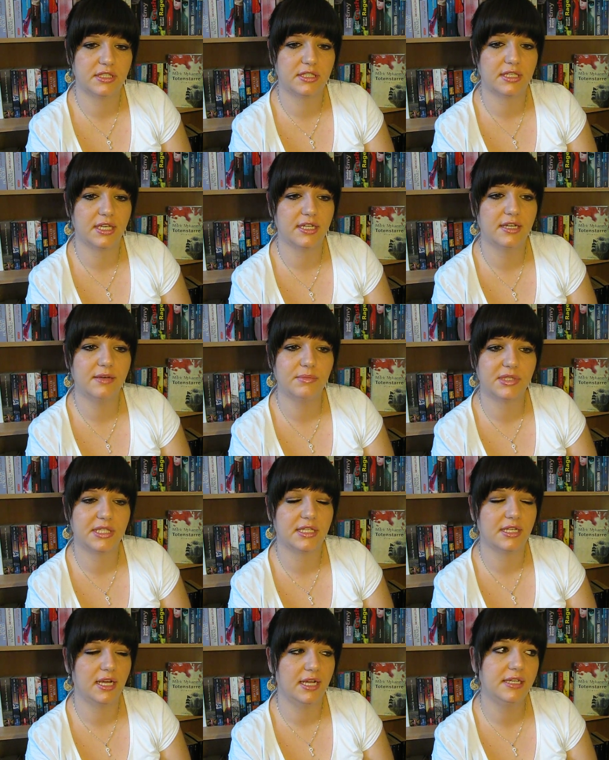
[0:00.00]
Ich erinnere mich
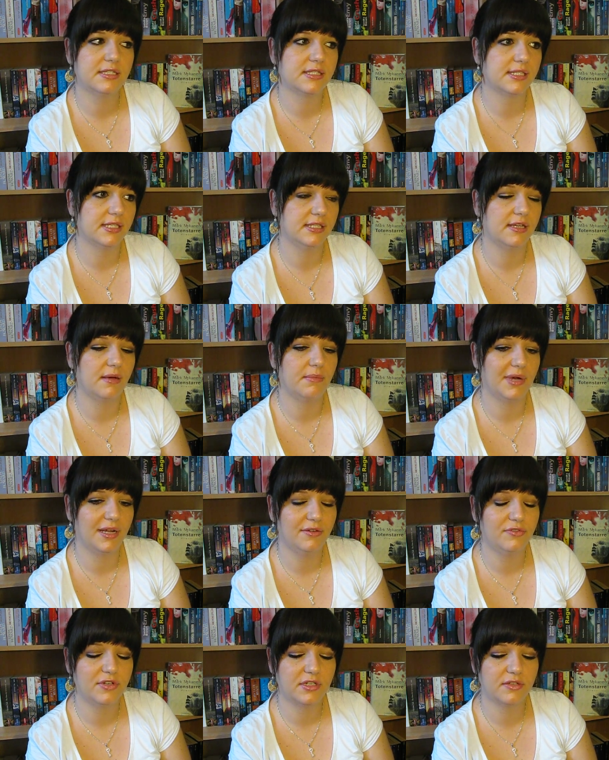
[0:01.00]
an eine Szene am
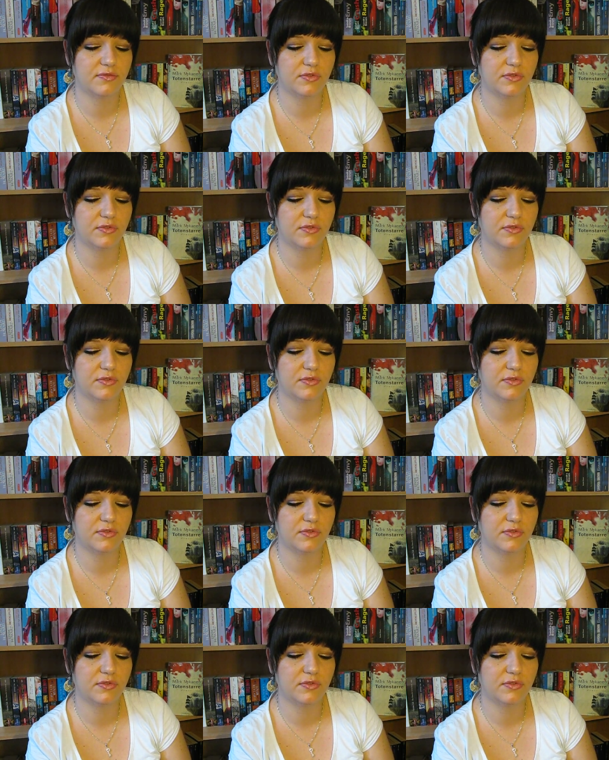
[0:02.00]
Anfang,